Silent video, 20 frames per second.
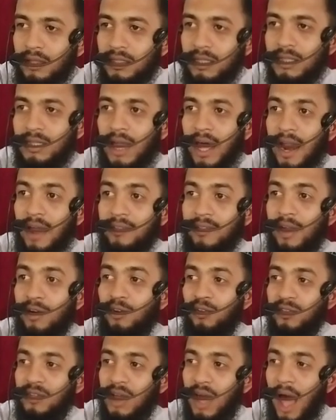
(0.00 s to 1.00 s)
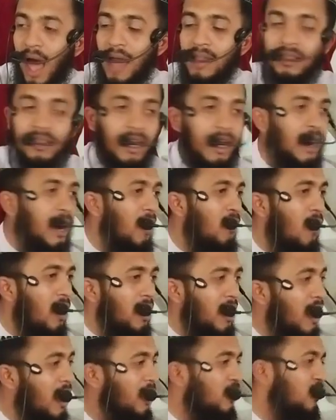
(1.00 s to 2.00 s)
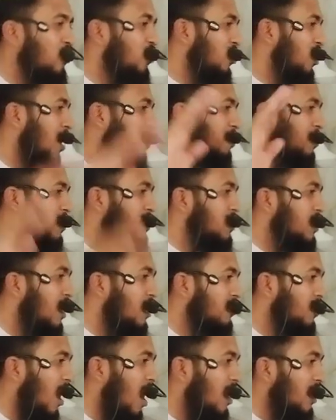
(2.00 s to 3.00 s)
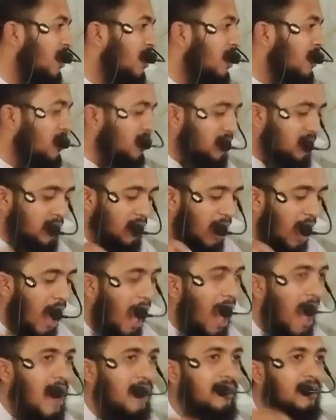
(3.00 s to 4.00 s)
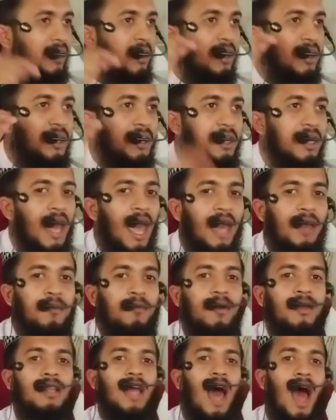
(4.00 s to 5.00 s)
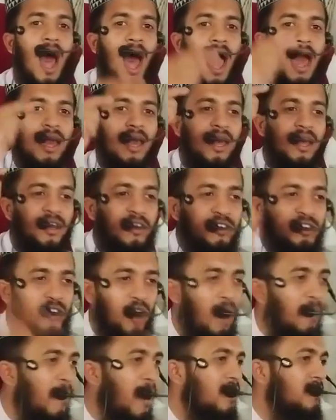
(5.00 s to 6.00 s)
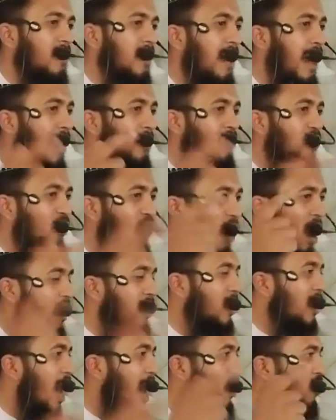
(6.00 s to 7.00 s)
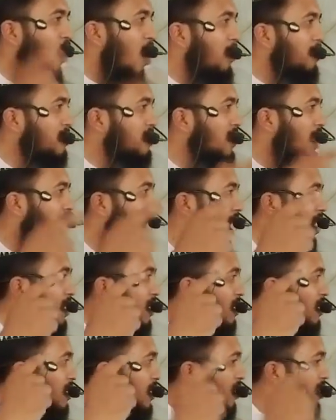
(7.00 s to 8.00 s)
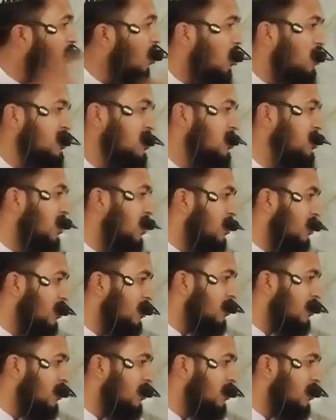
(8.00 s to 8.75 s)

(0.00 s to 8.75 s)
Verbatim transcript: যে তারা যেন জিহাদ থেকে অনেক দূরে পিছিয়ে যায় জিহাদ নেই বিধায় সমাজে এত অন্যায় অবিচার হচ্ছে